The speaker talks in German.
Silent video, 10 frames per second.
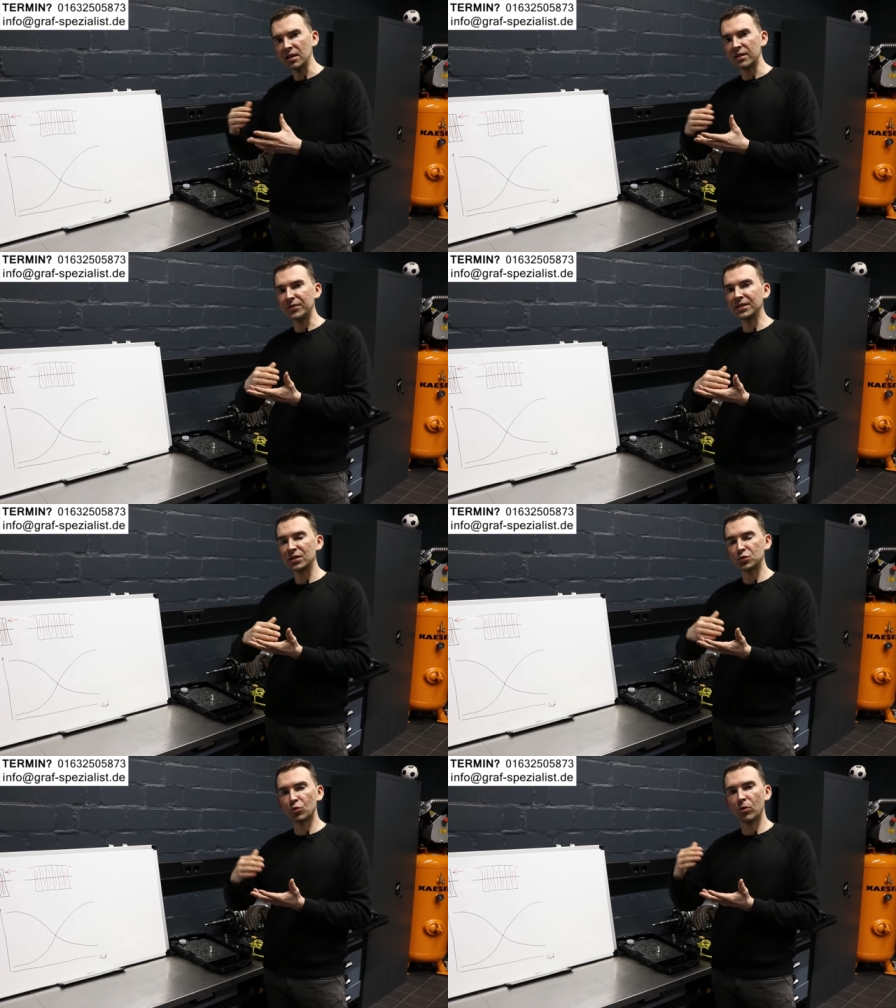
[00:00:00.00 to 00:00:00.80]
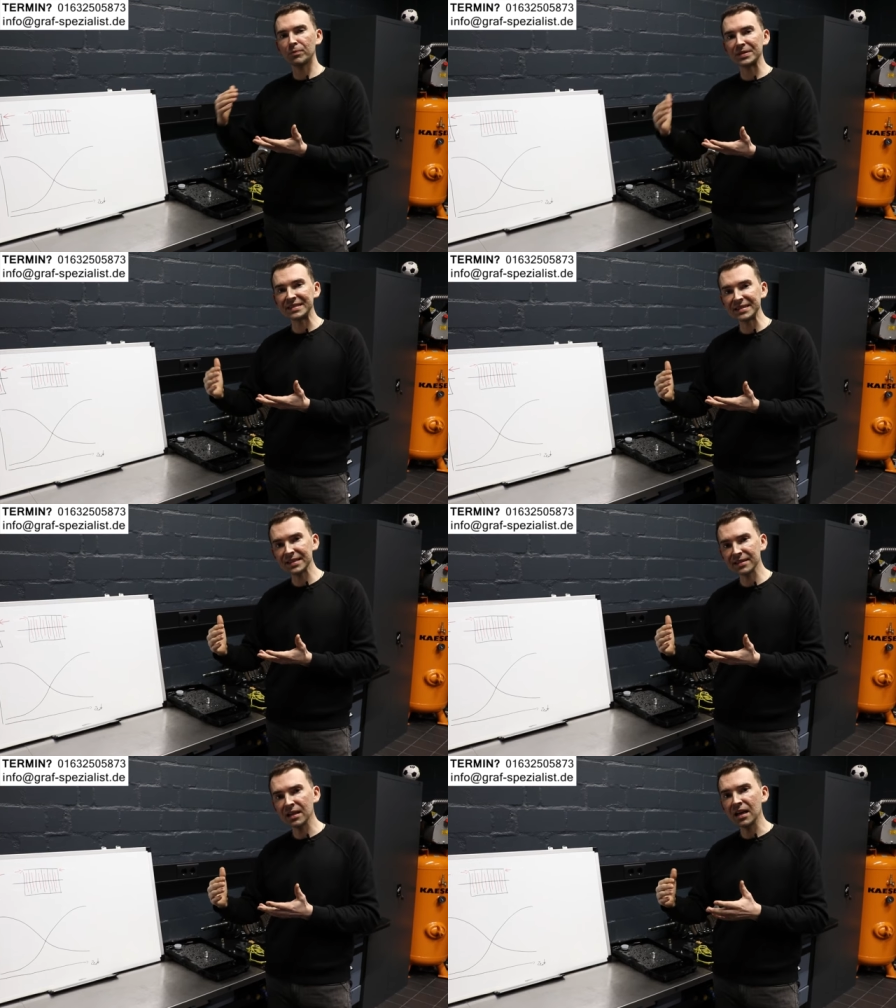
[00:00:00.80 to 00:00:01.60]
wieder zu
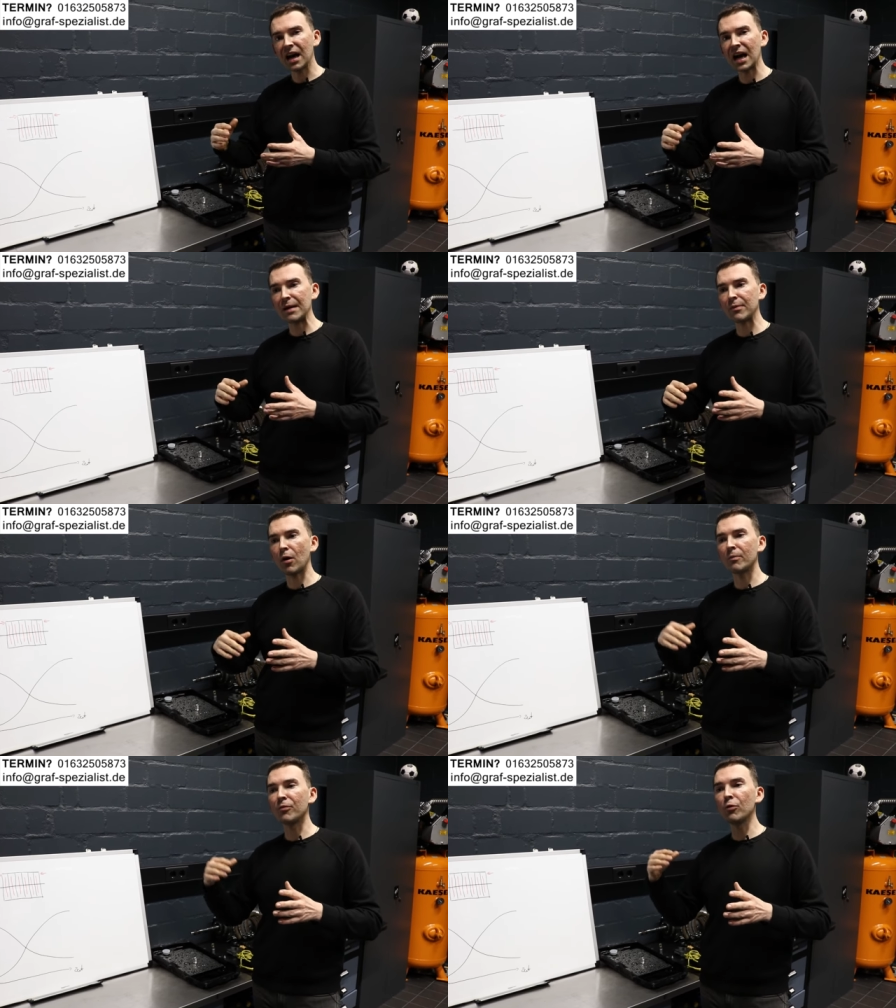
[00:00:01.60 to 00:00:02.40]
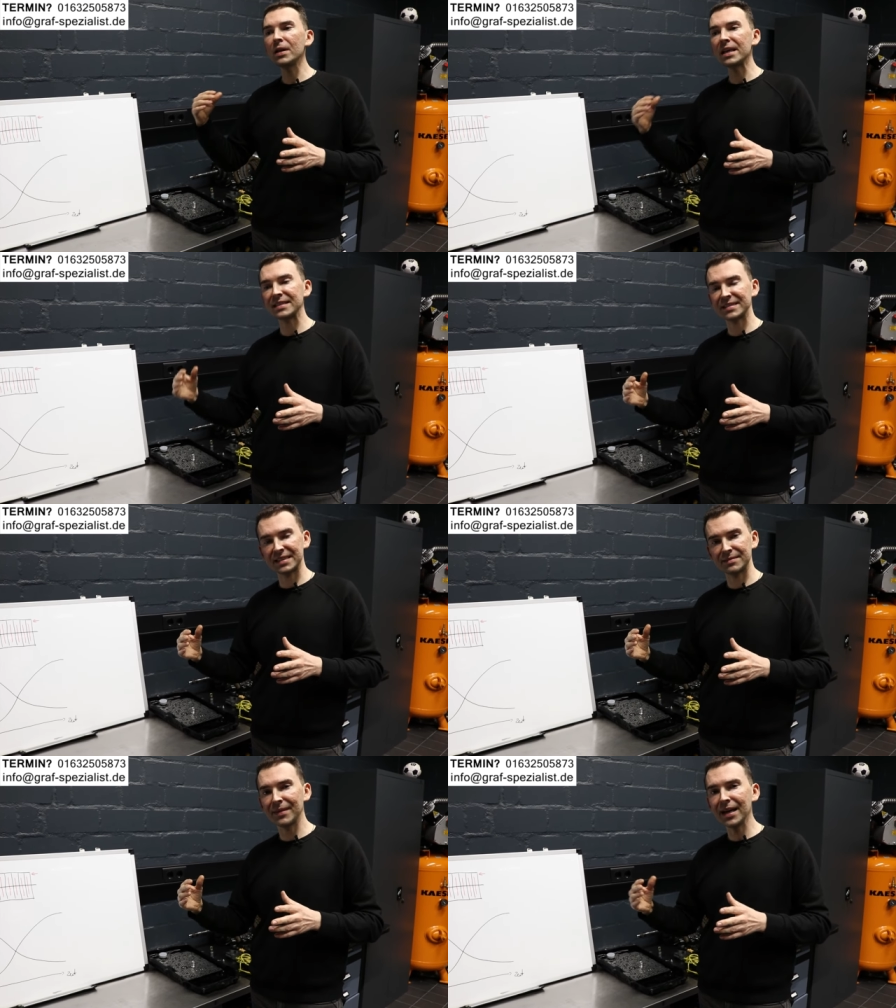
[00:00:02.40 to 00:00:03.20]
kompensieren, aber obwohl es
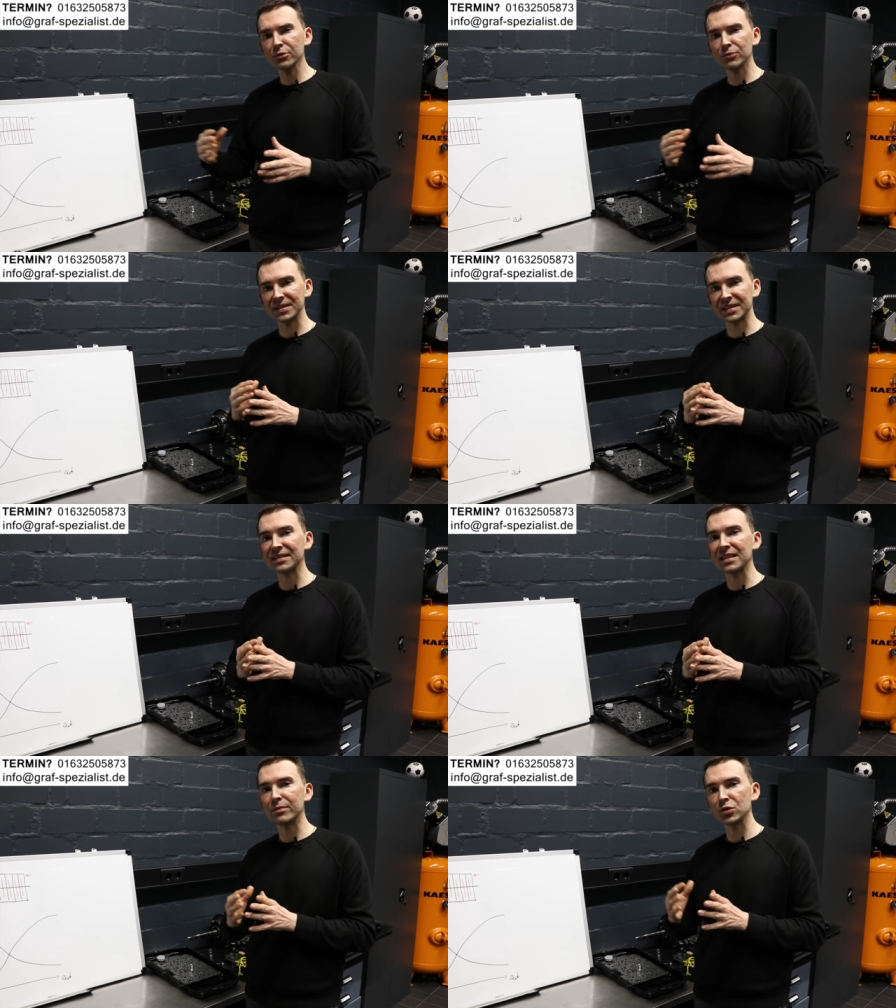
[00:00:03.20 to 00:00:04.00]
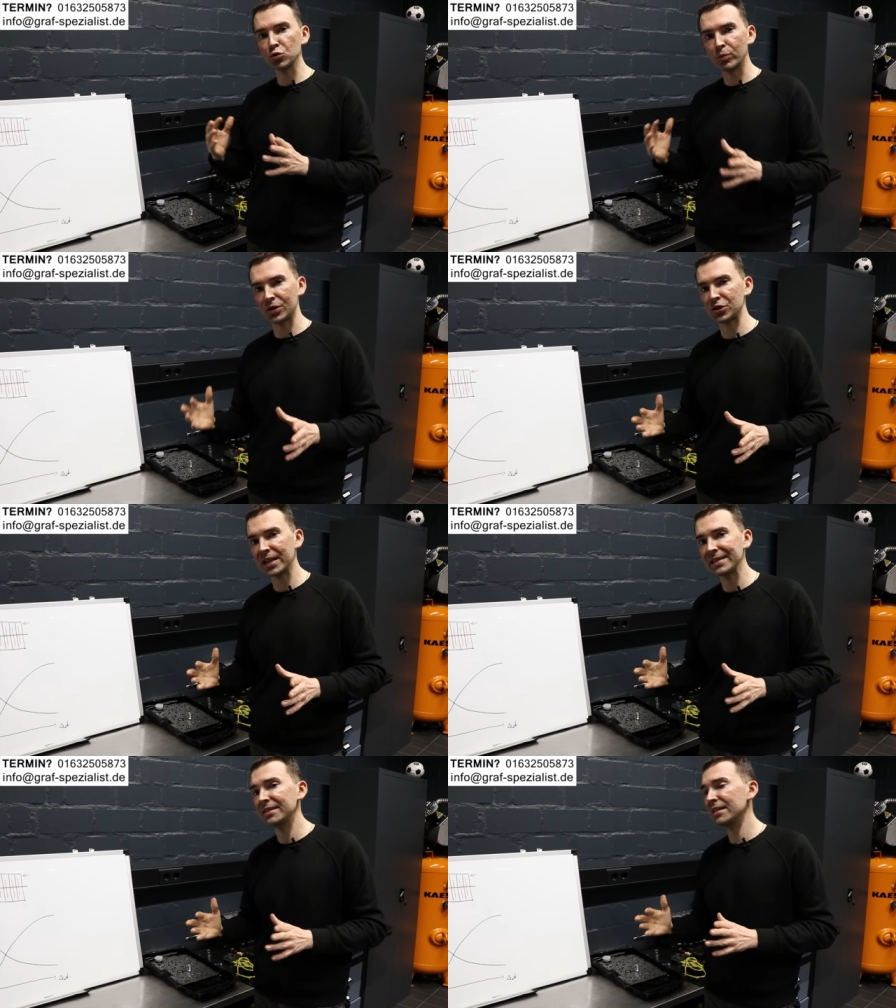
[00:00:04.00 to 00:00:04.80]
das macht und das Getriebe super
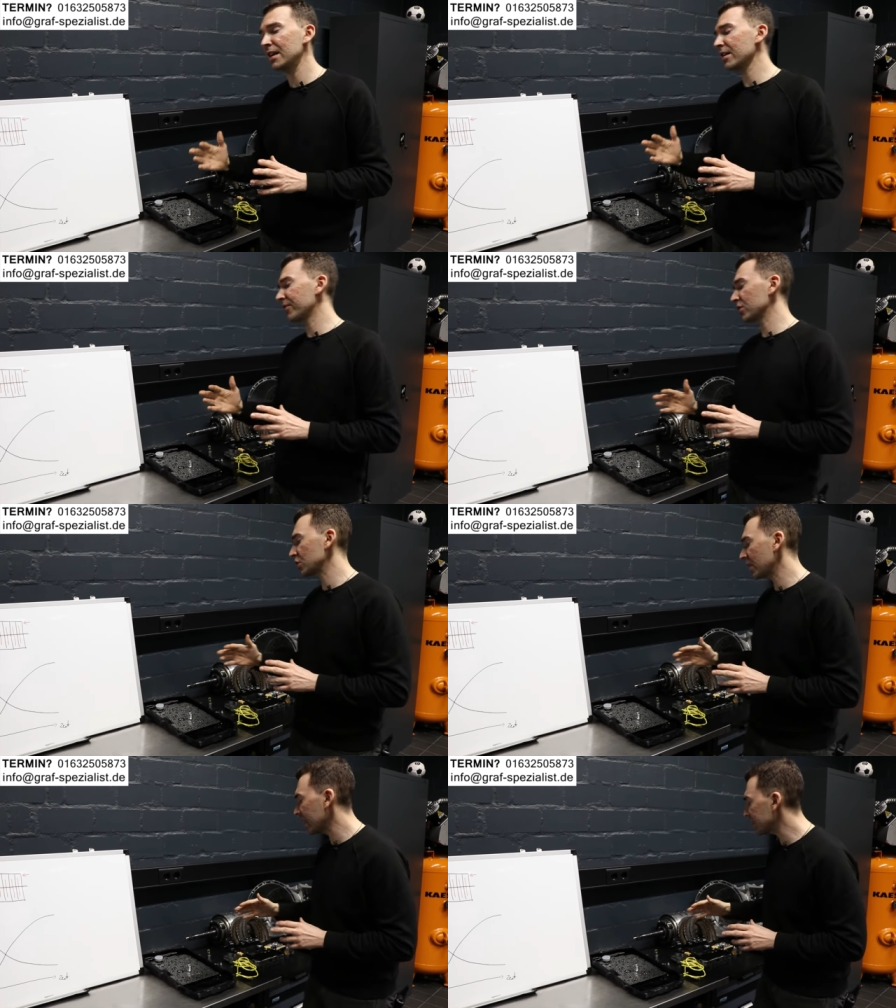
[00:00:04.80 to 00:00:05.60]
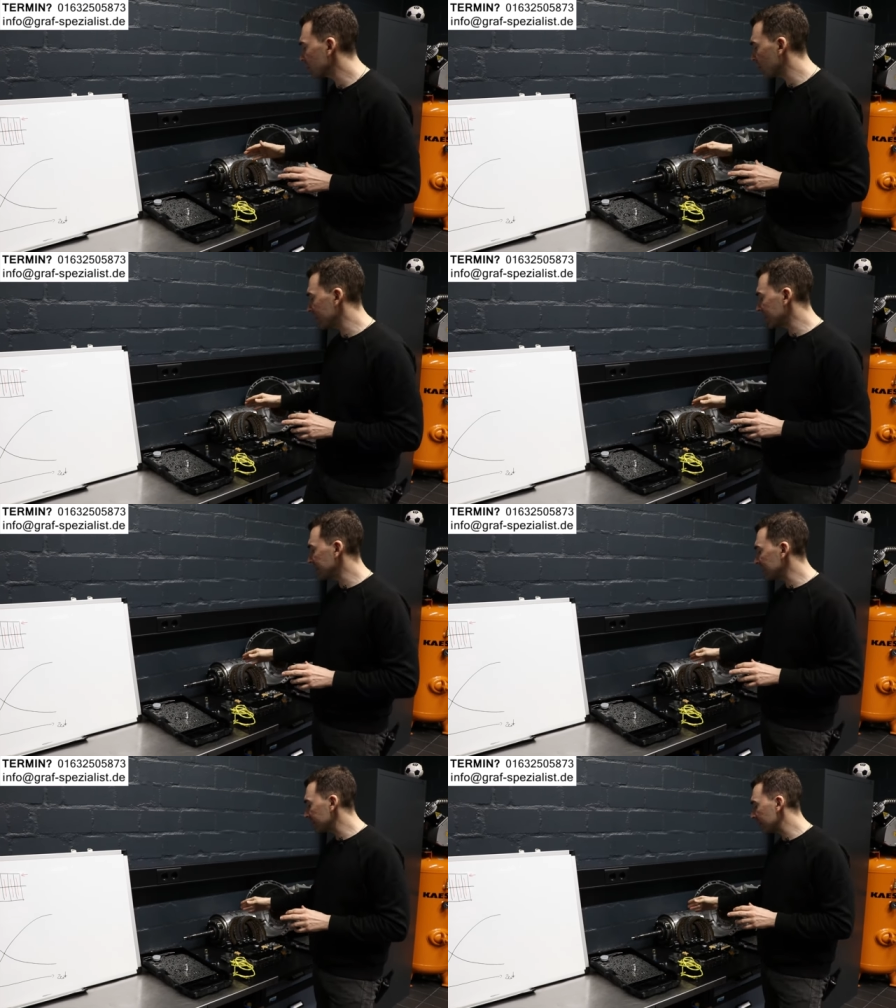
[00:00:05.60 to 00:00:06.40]
schaltet, verschleißt euer
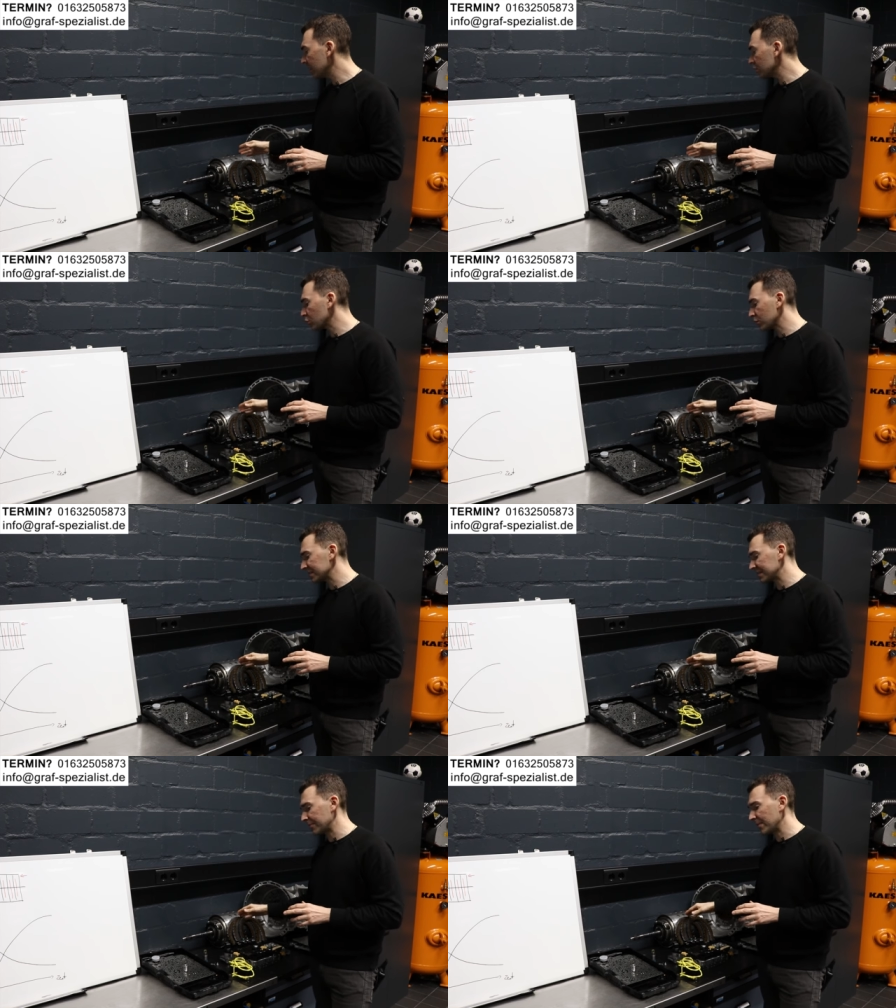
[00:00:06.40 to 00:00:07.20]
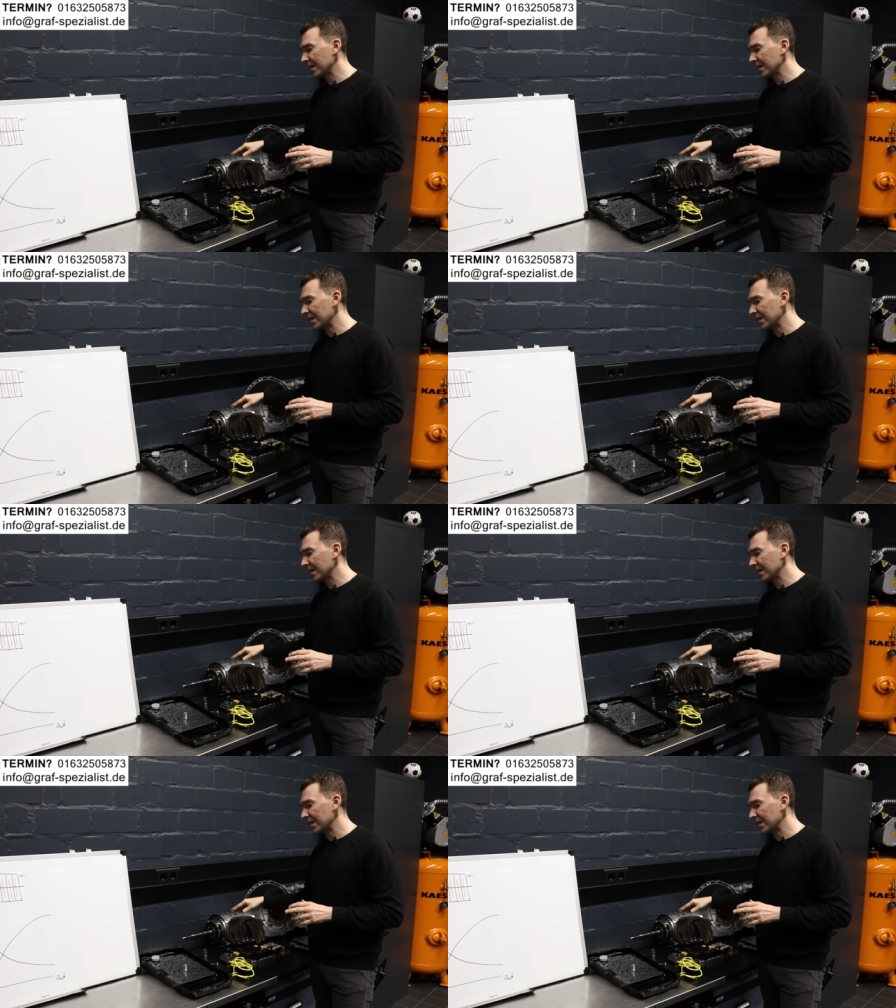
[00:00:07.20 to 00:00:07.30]
Getriebe trotzdem.